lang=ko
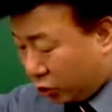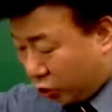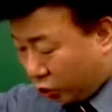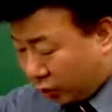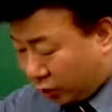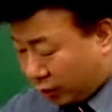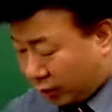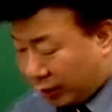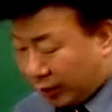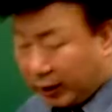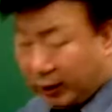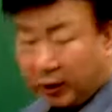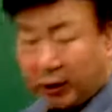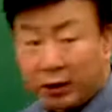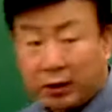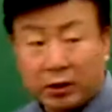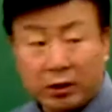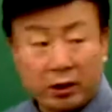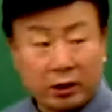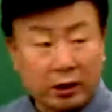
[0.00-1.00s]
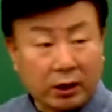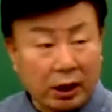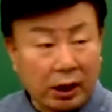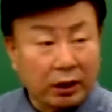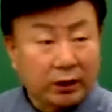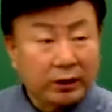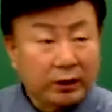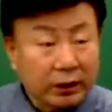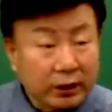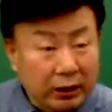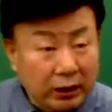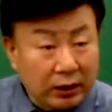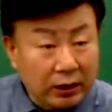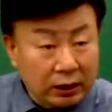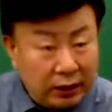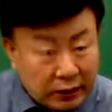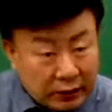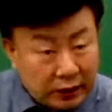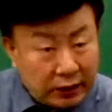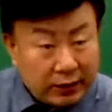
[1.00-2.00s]
주택. 그러니까 1,
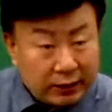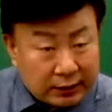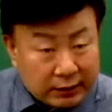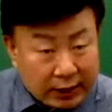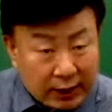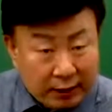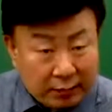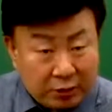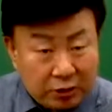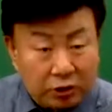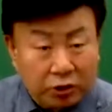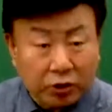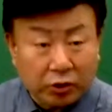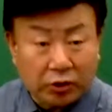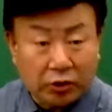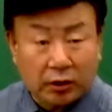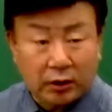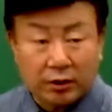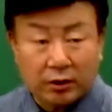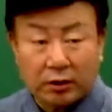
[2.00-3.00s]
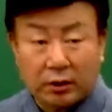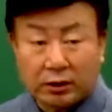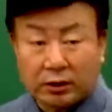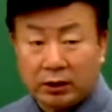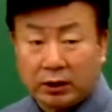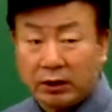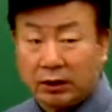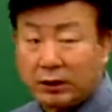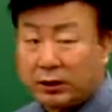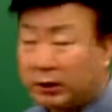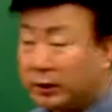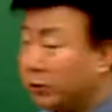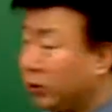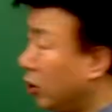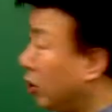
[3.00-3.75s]
2, 3을 적용하는 거야. 1, 2, 3.